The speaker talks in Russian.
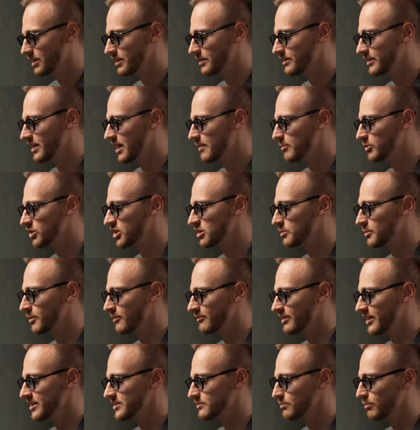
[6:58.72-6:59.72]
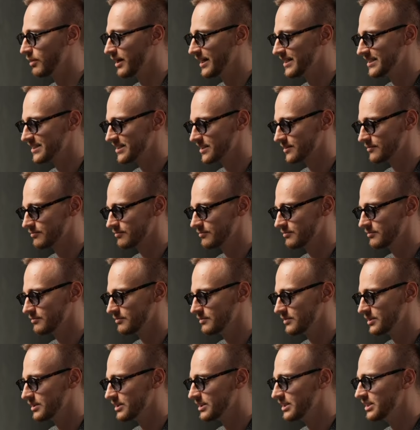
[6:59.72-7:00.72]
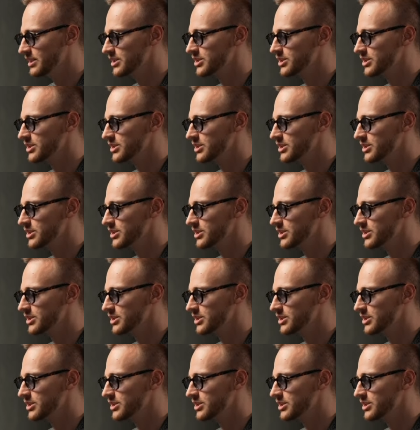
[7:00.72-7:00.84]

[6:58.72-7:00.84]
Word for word: я буду добавлять бас из